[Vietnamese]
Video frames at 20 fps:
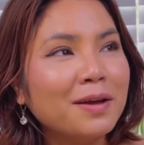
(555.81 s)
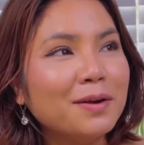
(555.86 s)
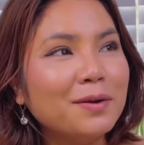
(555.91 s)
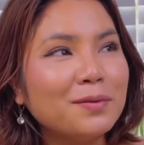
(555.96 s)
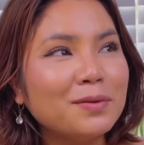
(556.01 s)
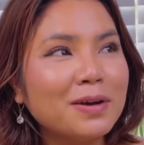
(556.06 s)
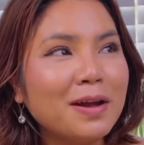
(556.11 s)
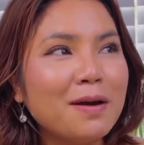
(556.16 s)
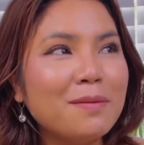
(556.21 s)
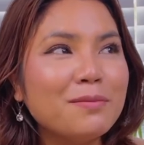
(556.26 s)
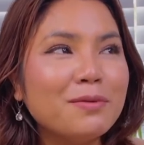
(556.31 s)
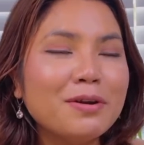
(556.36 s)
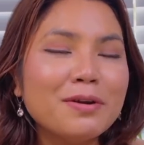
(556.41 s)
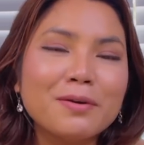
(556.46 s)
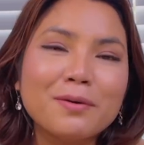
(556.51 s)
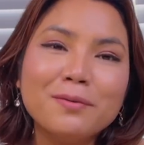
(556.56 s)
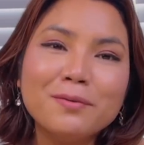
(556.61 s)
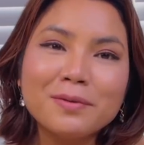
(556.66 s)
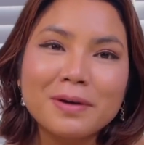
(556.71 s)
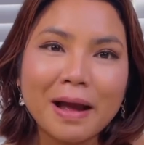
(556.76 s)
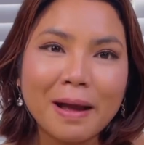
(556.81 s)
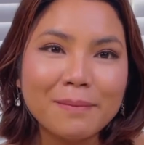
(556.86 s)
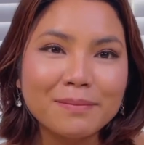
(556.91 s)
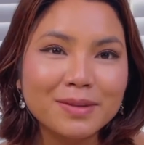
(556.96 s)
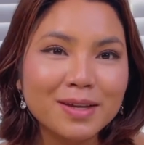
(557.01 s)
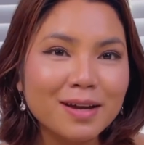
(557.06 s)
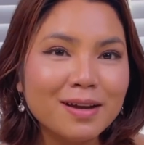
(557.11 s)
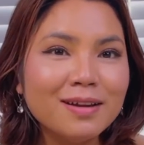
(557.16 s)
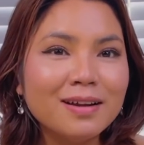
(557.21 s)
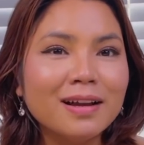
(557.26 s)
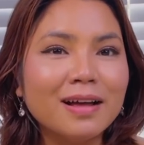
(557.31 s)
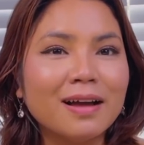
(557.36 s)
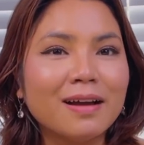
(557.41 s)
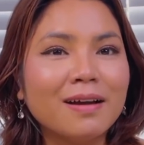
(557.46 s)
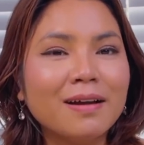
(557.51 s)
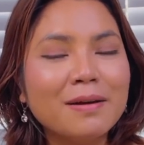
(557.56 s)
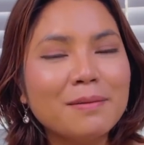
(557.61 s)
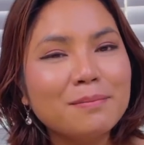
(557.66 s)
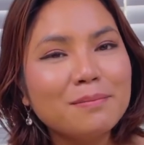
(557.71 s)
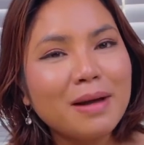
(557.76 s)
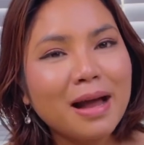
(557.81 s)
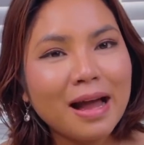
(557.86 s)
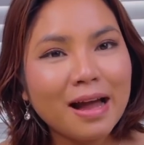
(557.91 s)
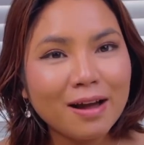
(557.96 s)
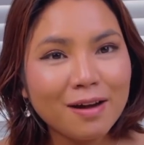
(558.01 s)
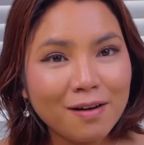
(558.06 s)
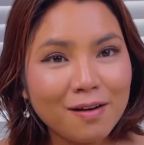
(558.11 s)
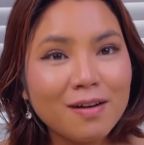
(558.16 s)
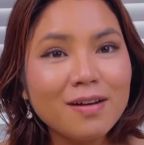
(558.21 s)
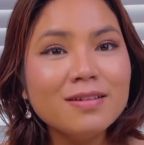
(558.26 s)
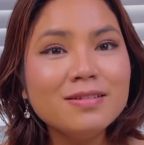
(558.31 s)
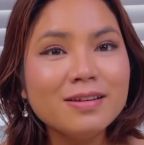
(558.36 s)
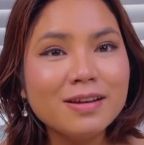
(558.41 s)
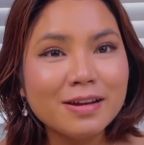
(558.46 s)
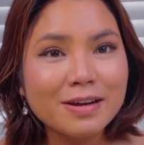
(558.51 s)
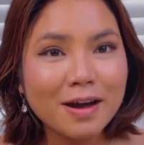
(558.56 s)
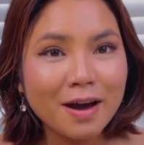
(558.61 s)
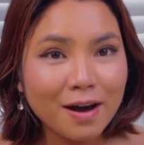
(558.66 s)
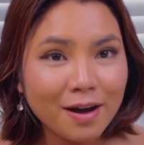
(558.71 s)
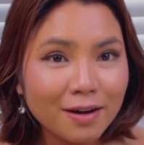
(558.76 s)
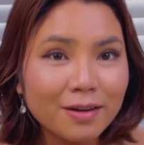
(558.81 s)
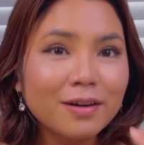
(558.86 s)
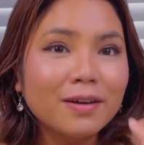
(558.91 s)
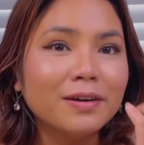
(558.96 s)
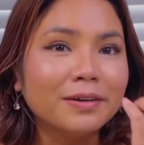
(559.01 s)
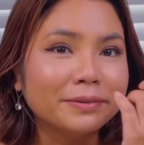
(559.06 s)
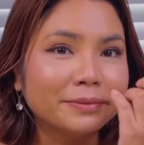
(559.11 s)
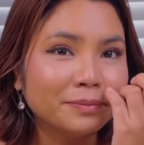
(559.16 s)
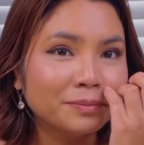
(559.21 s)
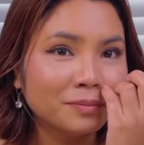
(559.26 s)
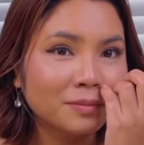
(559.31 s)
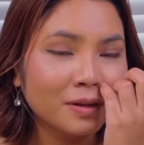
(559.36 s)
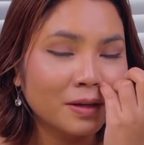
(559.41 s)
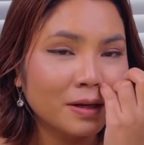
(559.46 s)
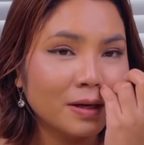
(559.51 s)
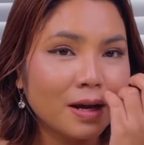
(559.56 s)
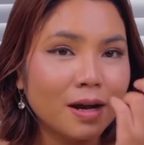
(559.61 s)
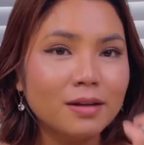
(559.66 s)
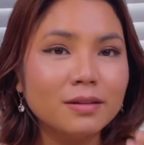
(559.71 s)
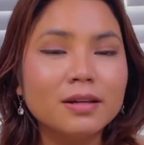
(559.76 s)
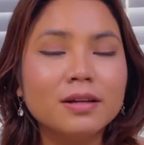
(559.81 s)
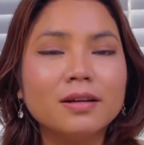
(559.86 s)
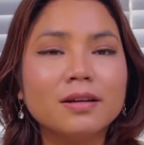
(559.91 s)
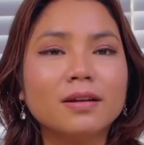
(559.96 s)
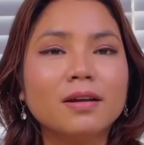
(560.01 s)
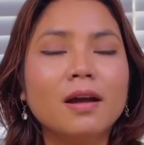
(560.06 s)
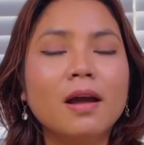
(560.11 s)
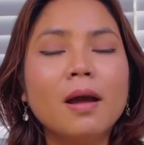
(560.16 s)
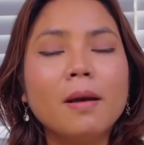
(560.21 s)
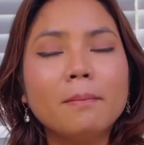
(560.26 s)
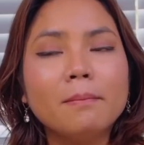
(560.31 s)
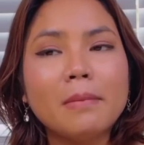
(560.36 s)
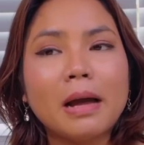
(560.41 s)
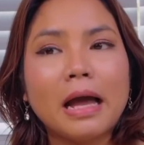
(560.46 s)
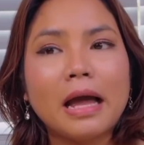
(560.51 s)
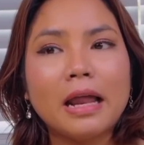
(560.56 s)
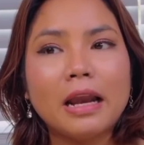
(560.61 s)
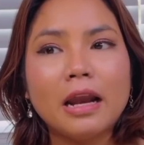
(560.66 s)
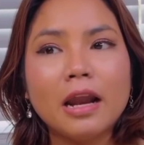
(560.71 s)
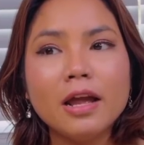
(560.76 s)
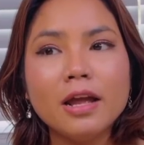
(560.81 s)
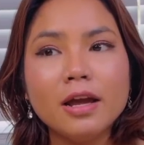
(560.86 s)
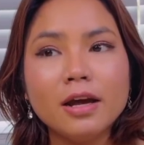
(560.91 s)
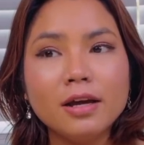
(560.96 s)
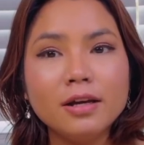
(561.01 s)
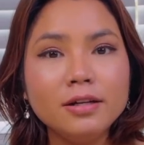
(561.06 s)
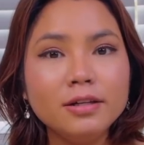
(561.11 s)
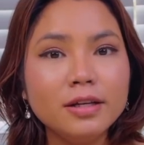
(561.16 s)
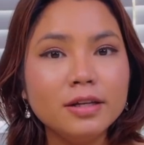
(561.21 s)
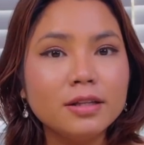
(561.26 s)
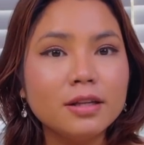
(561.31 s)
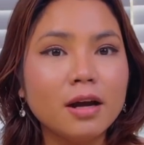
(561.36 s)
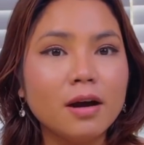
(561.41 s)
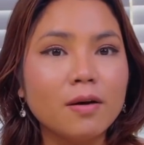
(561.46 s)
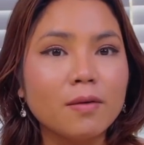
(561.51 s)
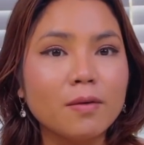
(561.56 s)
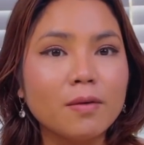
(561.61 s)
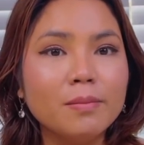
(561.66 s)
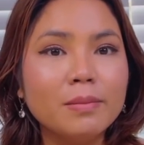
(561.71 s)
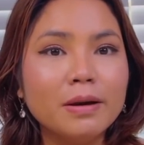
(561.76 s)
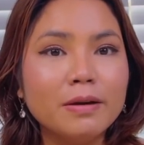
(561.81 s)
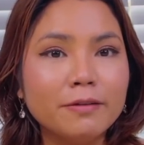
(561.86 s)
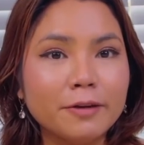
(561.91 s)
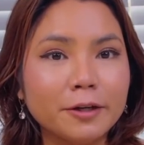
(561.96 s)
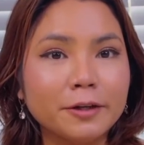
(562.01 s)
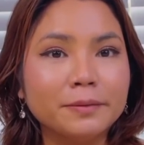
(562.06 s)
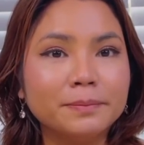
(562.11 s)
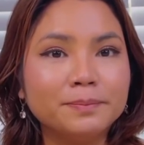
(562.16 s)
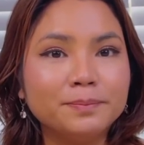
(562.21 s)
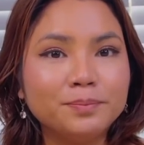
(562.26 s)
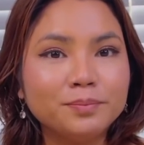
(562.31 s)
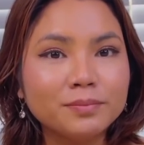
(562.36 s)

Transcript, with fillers: lúc đó Mary cũng cảm thấy là ba có cái gì đó rồi thì đó thì ba lấy hết giấy tờ của Mary